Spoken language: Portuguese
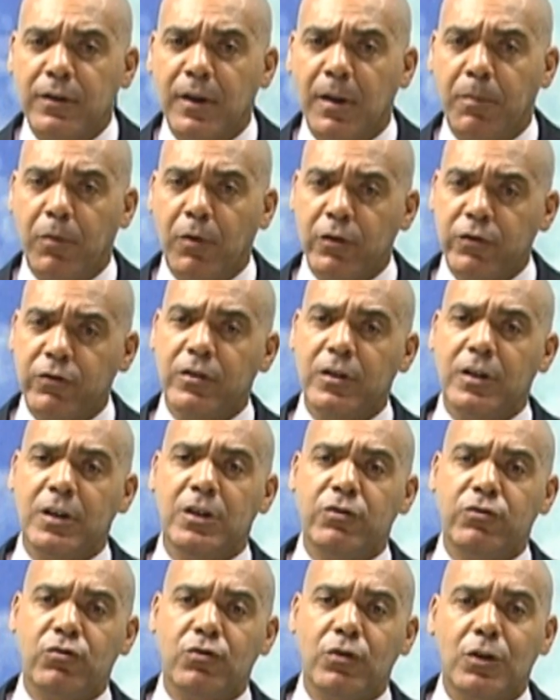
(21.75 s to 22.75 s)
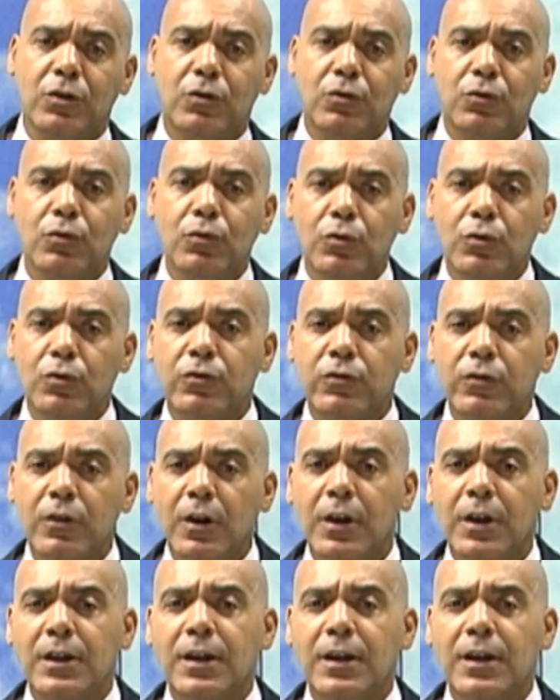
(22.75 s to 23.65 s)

depósito de lixo, entulhos